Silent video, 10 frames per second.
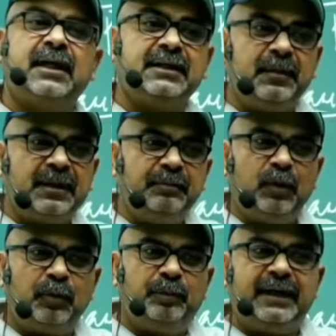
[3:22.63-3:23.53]
कदम कदम
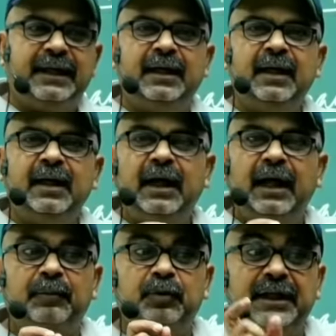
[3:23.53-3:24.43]
पे लोग बैठे
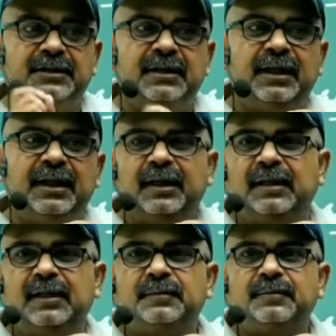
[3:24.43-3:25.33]
हैं आपको टेंशन देने के
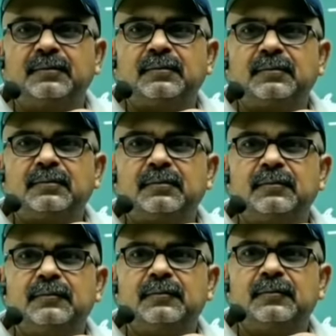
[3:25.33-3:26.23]

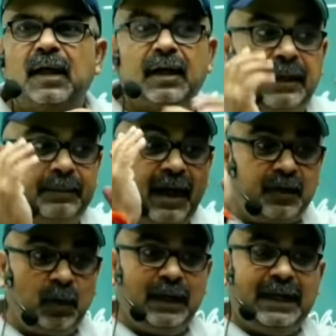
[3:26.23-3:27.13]
लिए अगर आप
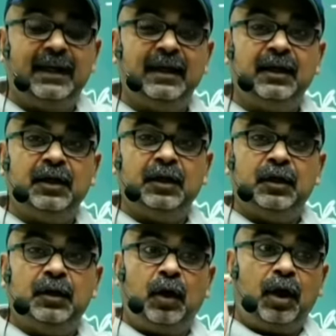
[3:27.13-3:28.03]
आंख खोलें
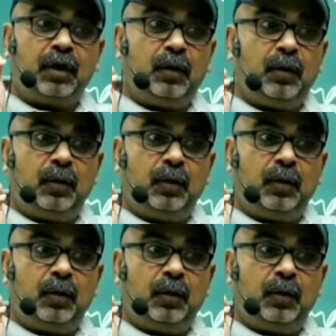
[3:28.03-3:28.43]
और